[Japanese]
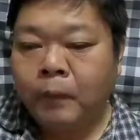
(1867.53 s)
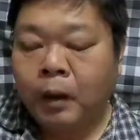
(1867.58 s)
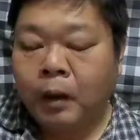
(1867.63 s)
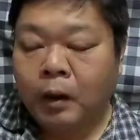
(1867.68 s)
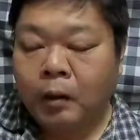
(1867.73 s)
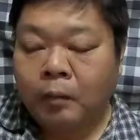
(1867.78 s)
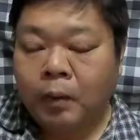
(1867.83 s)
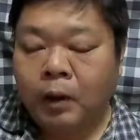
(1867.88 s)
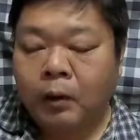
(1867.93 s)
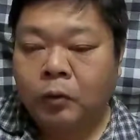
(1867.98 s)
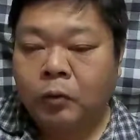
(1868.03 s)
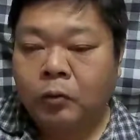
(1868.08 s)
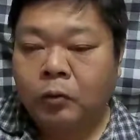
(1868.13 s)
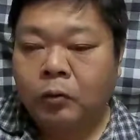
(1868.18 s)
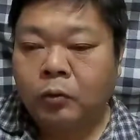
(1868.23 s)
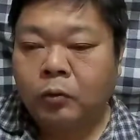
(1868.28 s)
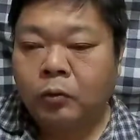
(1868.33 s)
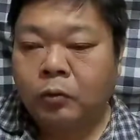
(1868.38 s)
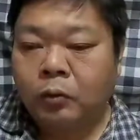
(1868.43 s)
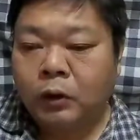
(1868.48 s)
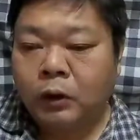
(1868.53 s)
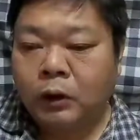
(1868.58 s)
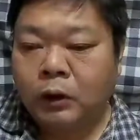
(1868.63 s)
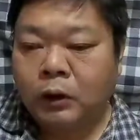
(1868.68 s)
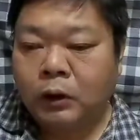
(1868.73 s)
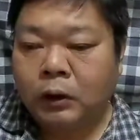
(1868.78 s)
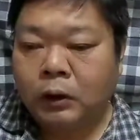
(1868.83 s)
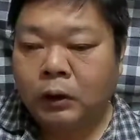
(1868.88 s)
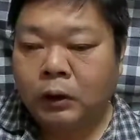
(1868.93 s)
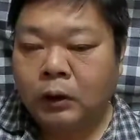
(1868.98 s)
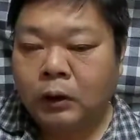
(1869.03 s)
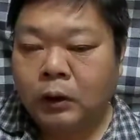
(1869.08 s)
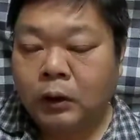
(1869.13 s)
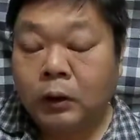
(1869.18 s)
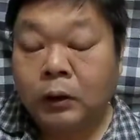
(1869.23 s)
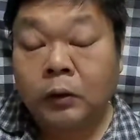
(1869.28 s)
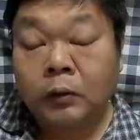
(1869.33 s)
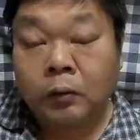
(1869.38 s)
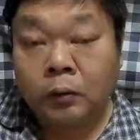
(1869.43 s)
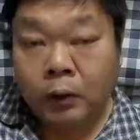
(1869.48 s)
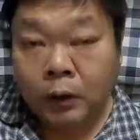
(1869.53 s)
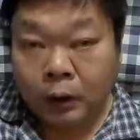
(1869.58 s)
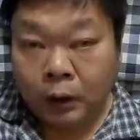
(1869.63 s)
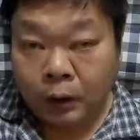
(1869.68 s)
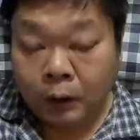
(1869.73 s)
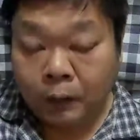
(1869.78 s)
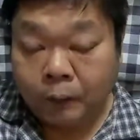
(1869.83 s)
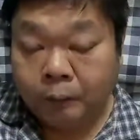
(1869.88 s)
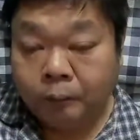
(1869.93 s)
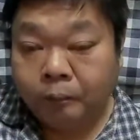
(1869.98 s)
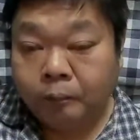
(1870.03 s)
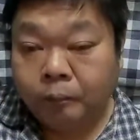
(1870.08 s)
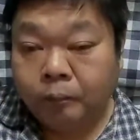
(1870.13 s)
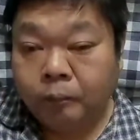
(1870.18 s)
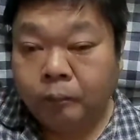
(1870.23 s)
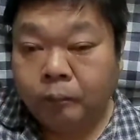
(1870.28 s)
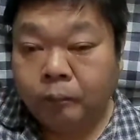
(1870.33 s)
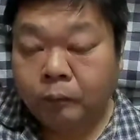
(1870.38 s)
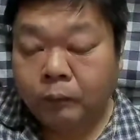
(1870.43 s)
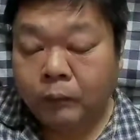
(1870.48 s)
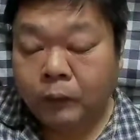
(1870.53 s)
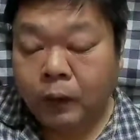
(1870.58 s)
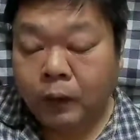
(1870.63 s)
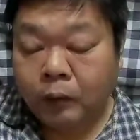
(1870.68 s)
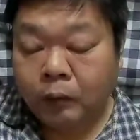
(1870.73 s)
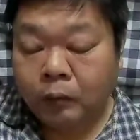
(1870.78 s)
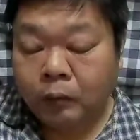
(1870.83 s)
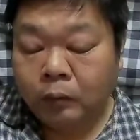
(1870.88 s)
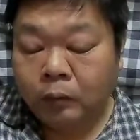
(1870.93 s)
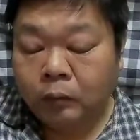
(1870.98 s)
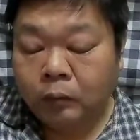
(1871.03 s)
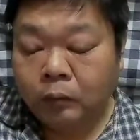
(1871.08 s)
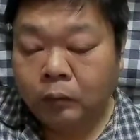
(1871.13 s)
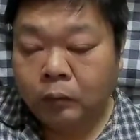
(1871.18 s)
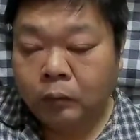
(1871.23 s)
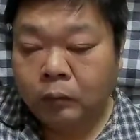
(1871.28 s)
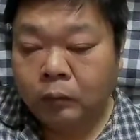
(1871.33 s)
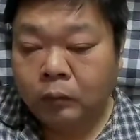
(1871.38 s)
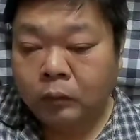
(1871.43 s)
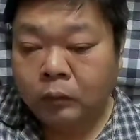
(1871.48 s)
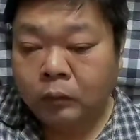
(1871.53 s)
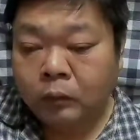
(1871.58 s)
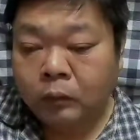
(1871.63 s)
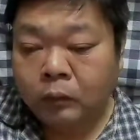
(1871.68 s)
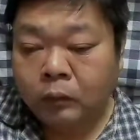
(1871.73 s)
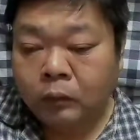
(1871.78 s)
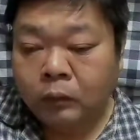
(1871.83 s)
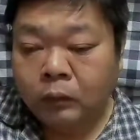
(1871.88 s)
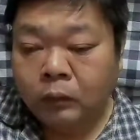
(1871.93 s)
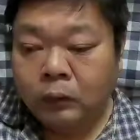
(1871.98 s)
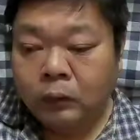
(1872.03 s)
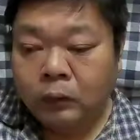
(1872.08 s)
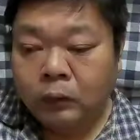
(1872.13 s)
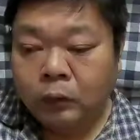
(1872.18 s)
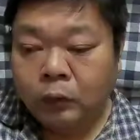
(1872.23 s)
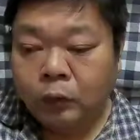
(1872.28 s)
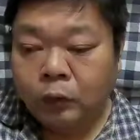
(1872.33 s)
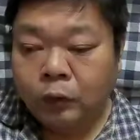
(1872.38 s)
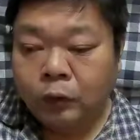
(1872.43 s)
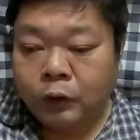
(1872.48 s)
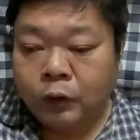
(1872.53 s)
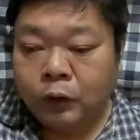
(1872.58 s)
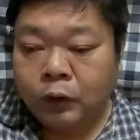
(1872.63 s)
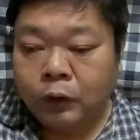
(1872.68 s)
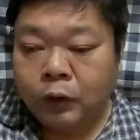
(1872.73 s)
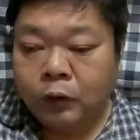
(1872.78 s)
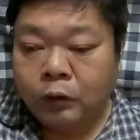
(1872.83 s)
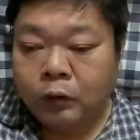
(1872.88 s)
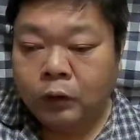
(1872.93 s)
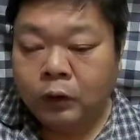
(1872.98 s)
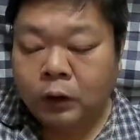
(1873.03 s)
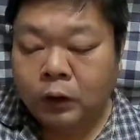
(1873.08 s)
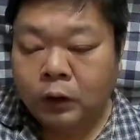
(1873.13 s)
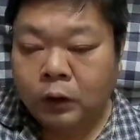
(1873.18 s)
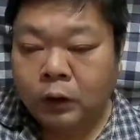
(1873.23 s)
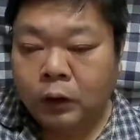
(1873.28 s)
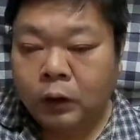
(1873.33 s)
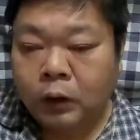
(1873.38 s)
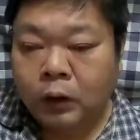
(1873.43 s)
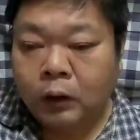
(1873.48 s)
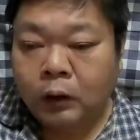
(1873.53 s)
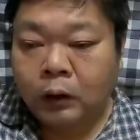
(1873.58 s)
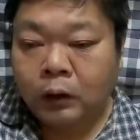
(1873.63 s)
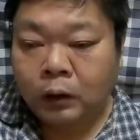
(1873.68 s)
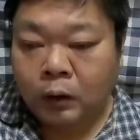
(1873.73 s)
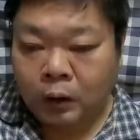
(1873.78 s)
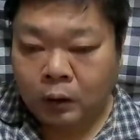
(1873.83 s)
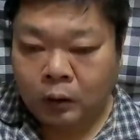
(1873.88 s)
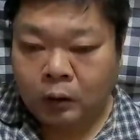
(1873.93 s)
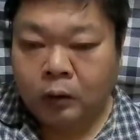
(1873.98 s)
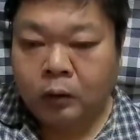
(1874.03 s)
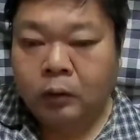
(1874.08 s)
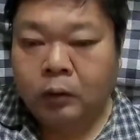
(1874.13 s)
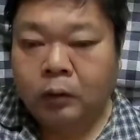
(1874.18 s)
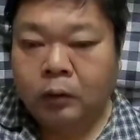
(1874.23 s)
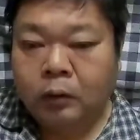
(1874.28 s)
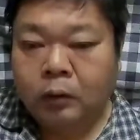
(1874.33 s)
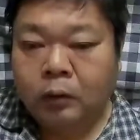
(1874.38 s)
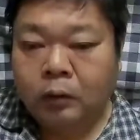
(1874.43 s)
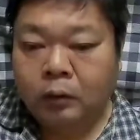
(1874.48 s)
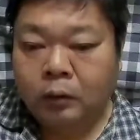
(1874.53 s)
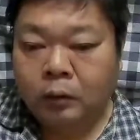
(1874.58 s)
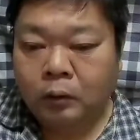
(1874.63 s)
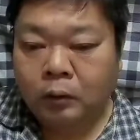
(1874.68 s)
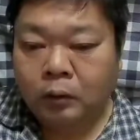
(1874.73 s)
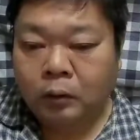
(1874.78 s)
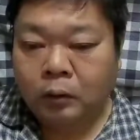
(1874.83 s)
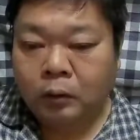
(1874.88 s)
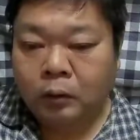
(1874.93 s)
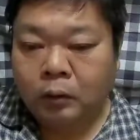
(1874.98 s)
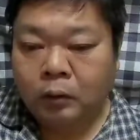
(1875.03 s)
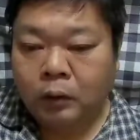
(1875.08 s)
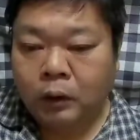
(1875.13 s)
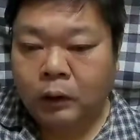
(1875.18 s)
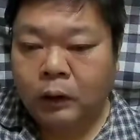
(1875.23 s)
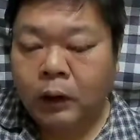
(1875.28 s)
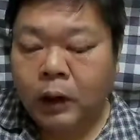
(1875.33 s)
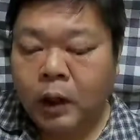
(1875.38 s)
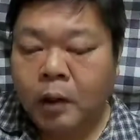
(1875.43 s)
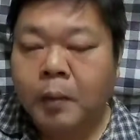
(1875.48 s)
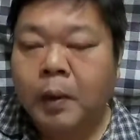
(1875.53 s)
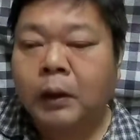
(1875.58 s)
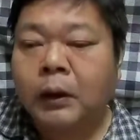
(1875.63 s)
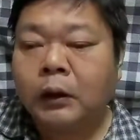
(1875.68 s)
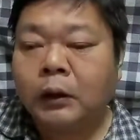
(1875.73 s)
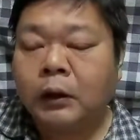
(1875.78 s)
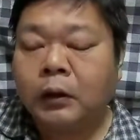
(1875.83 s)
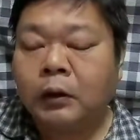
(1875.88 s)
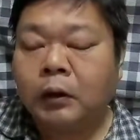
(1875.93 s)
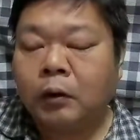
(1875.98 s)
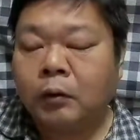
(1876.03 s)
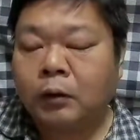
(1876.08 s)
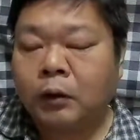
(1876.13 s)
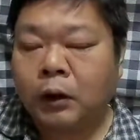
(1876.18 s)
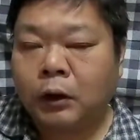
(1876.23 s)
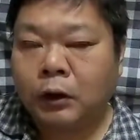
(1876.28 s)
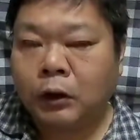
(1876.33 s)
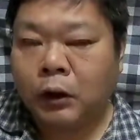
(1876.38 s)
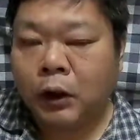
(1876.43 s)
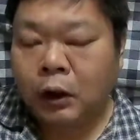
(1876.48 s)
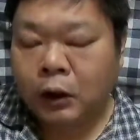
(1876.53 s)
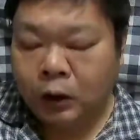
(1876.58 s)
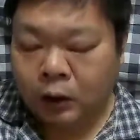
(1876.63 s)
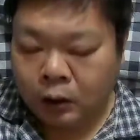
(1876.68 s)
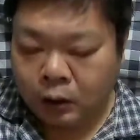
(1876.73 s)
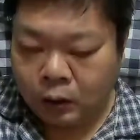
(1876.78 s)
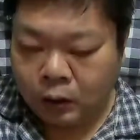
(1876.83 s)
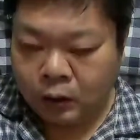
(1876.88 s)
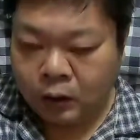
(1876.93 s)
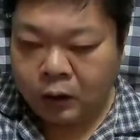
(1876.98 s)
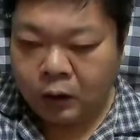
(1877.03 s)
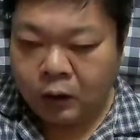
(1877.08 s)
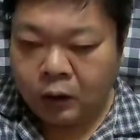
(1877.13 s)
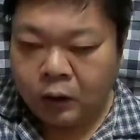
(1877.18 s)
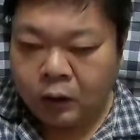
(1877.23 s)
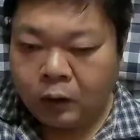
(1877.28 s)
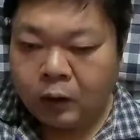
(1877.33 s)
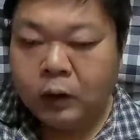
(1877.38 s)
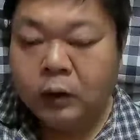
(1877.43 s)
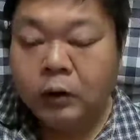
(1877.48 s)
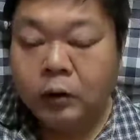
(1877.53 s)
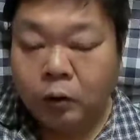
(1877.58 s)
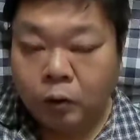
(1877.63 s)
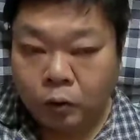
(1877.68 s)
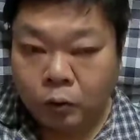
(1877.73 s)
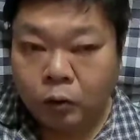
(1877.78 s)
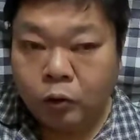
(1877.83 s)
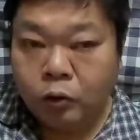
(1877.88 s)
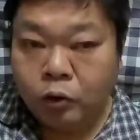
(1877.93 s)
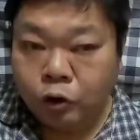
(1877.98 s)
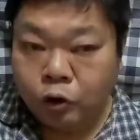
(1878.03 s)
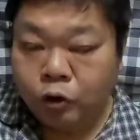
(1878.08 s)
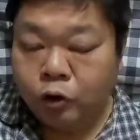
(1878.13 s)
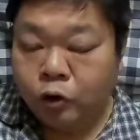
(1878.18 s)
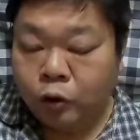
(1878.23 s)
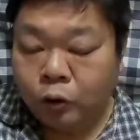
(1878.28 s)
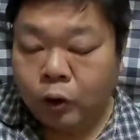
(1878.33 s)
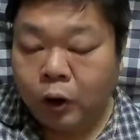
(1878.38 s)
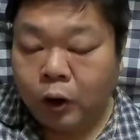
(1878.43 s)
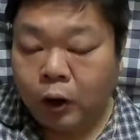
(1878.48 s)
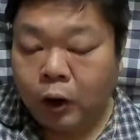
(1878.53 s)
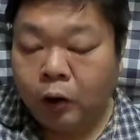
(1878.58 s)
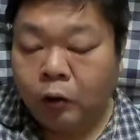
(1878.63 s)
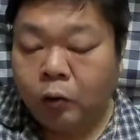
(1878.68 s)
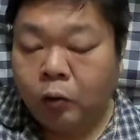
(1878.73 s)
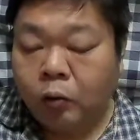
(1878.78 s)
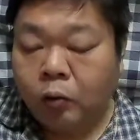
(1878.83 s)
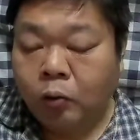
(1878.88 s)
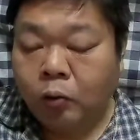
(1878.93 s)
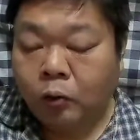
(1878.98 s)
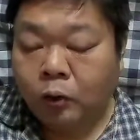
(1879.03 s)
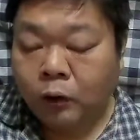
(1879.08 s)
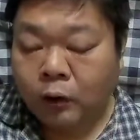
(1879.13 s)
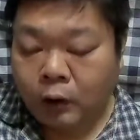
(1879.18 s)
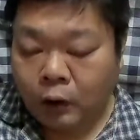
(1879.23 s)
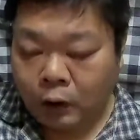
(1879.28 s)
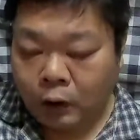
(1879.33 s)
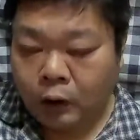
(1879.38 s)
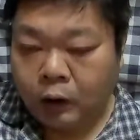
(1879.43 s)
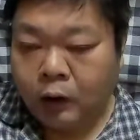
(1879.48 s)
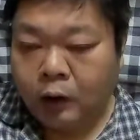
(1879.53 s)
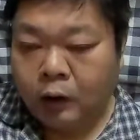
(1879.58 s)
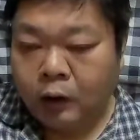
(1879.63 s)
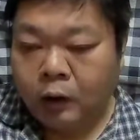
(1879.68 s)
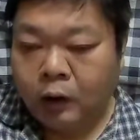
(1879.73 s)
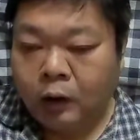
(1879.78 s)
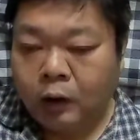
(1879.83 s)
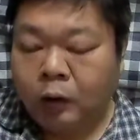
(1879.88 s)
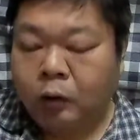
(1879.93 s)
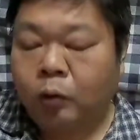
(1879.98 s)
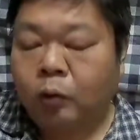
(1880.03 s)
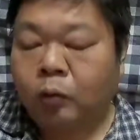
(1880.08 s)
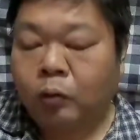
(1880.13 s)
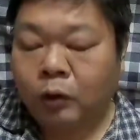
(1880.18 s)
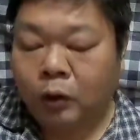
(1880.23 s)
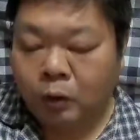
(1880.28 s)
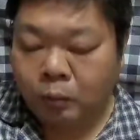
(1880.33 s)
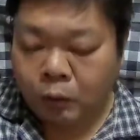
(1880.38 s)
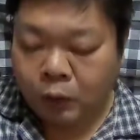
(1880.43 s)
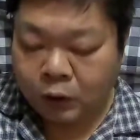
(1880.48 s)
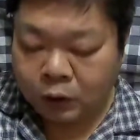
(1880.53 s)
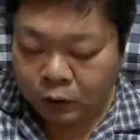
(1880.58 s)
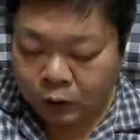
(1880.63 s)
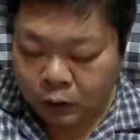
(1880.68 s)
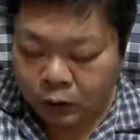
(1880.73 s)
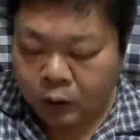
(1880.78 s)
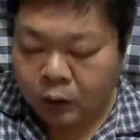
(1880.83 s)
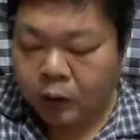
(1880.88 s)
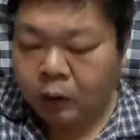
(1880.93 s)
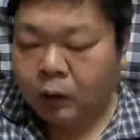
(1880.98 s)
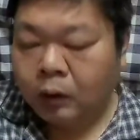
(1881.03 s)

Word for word: だからまあそういう国ですのであのそういう選択しかできなかった大体、ういい誤った選択しかしないですよそういう重要な外交って。って昔か